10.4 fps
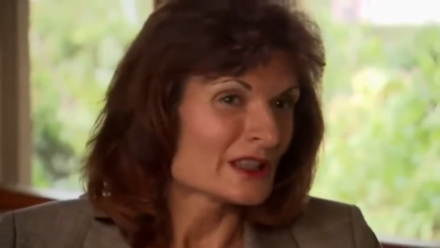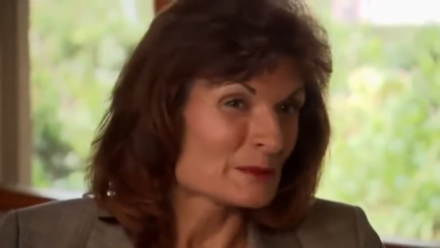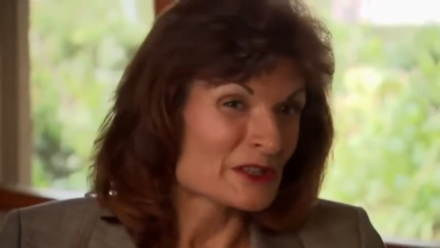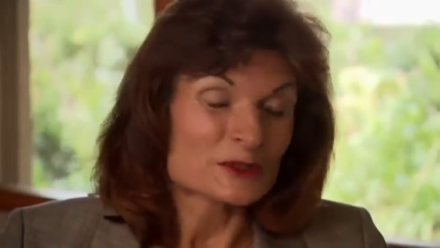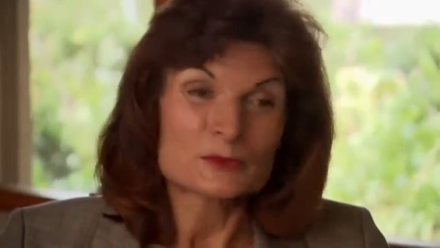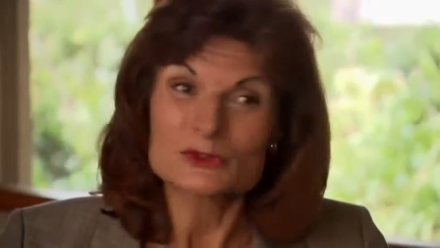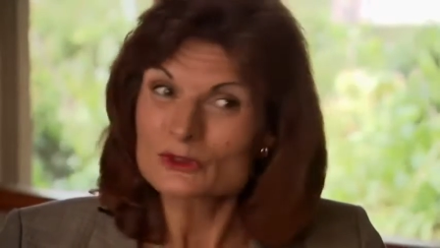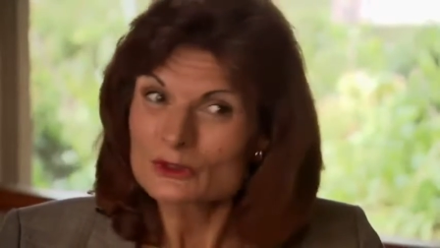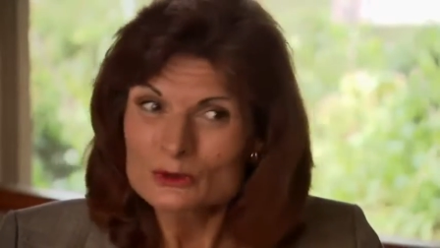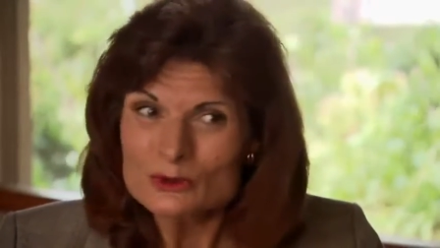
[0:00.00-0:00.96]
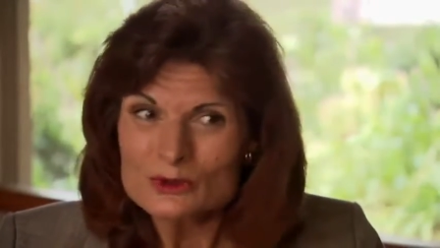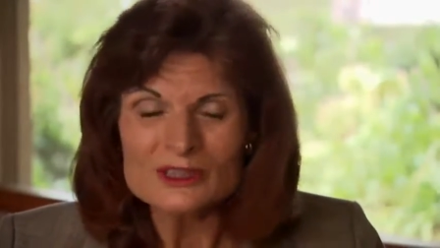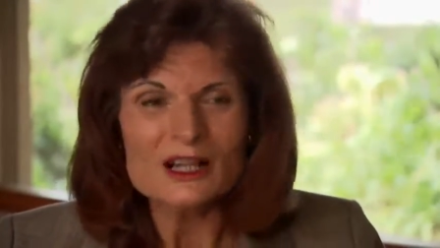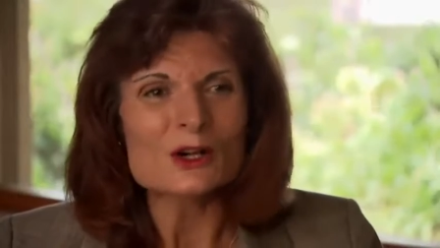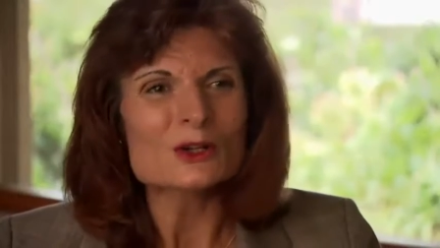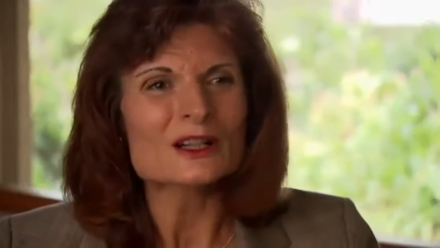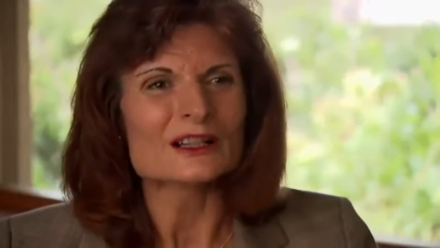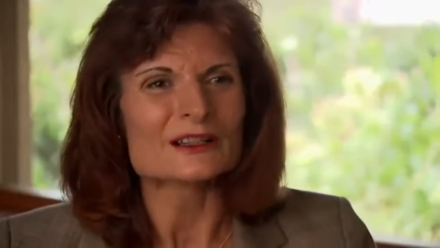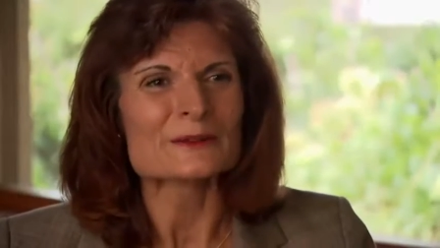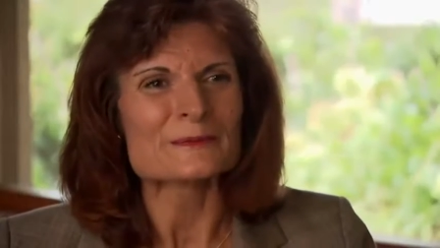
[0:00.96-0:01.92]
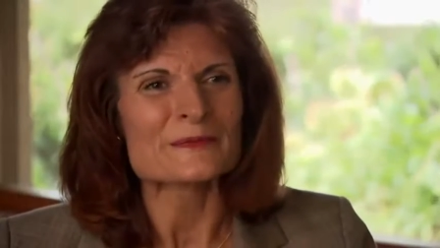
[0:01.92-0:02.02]
nämlich die Psychologen auch,
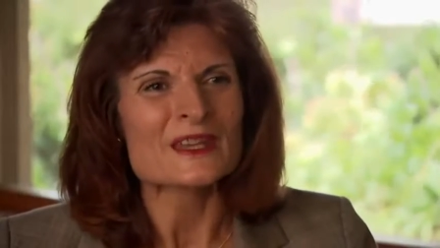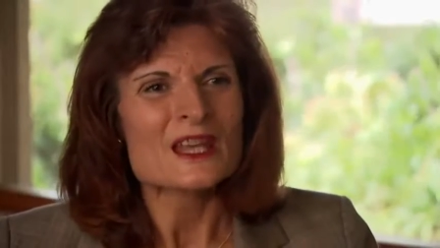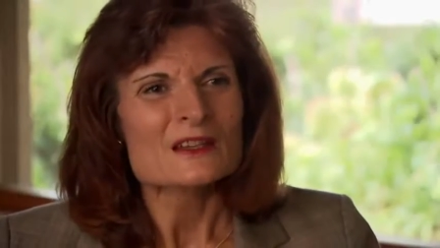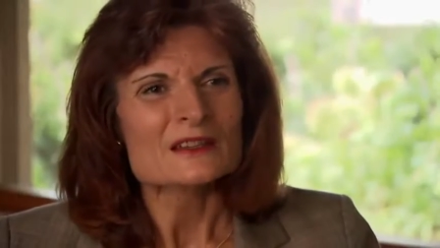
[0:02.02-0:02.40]
ähm,